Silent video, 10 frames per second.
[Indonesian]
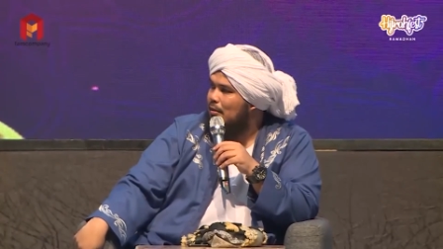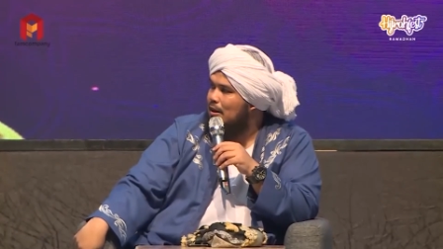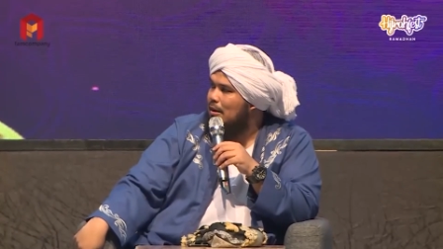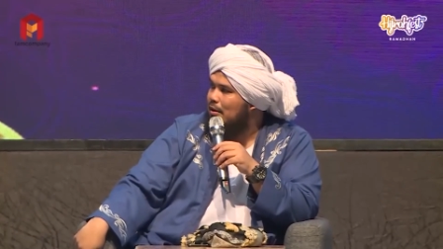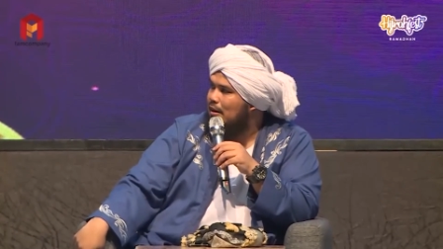
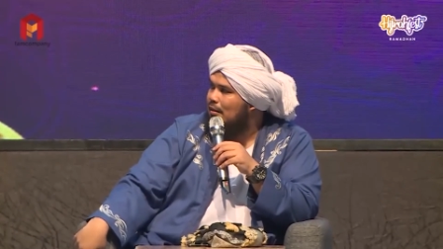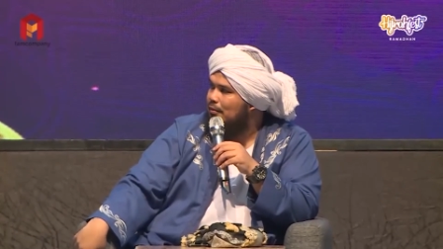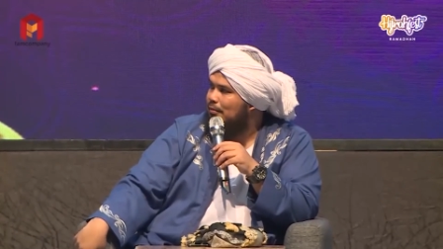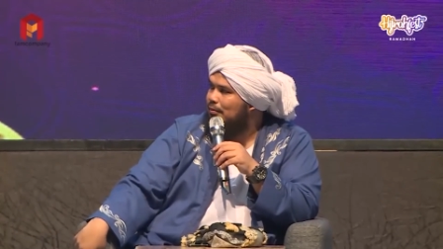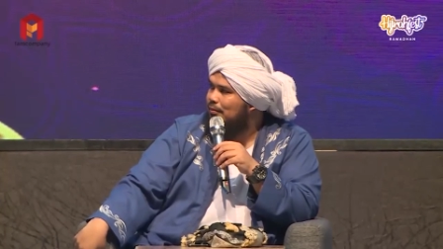Lima jam
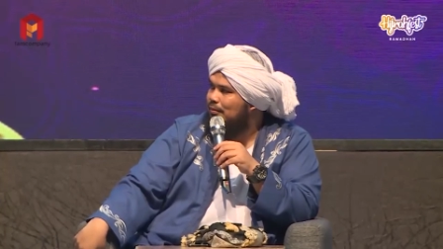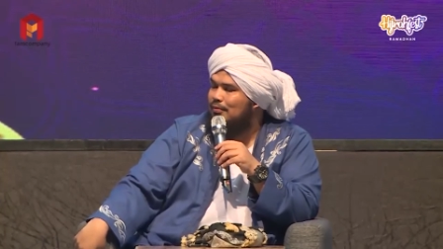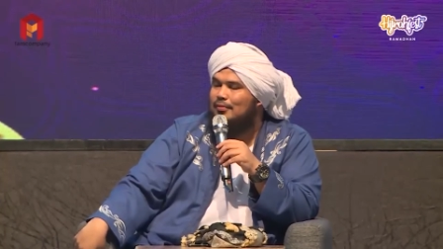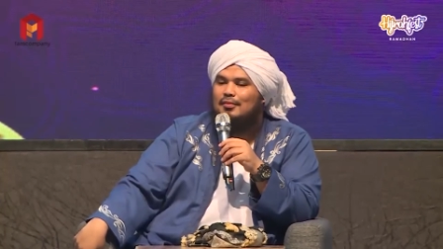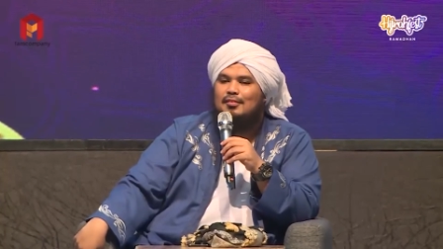lagi.
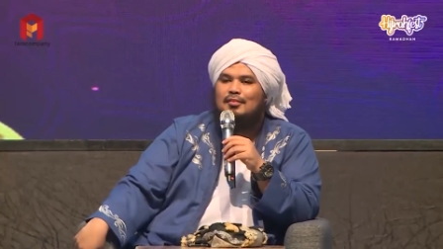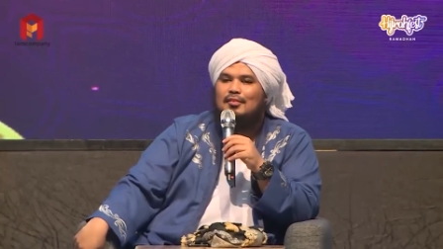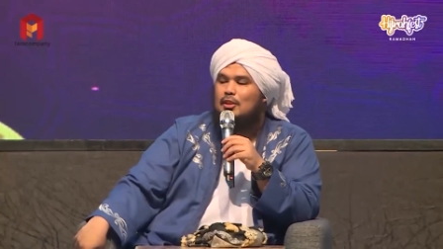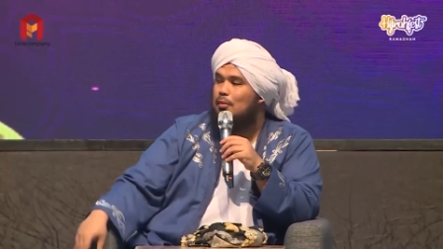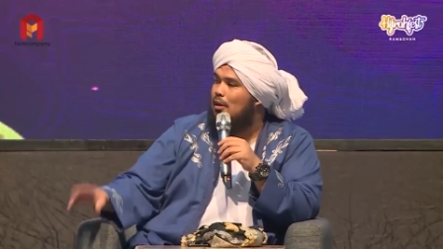
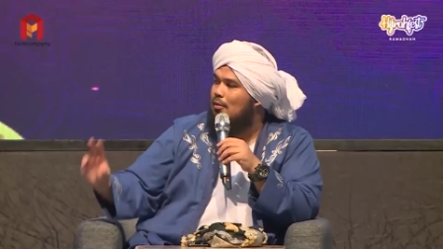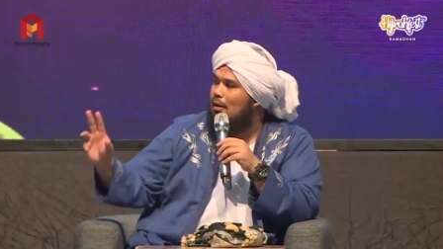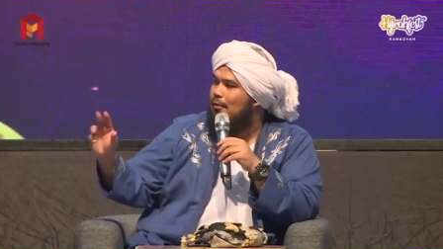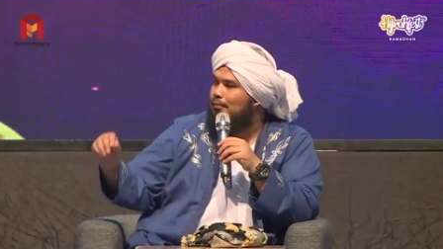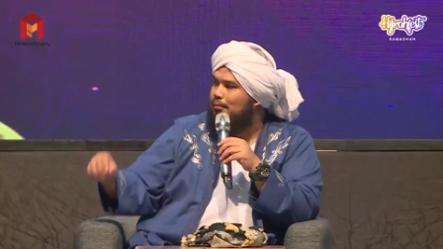Sebentar
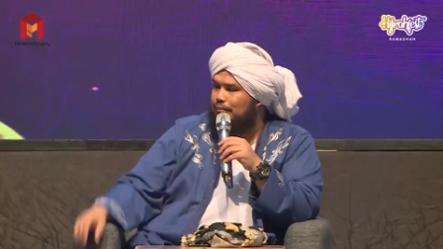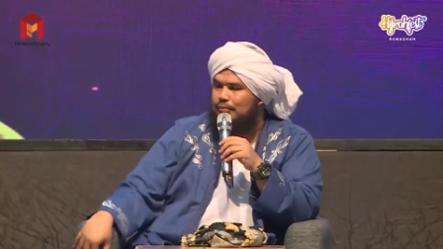bang.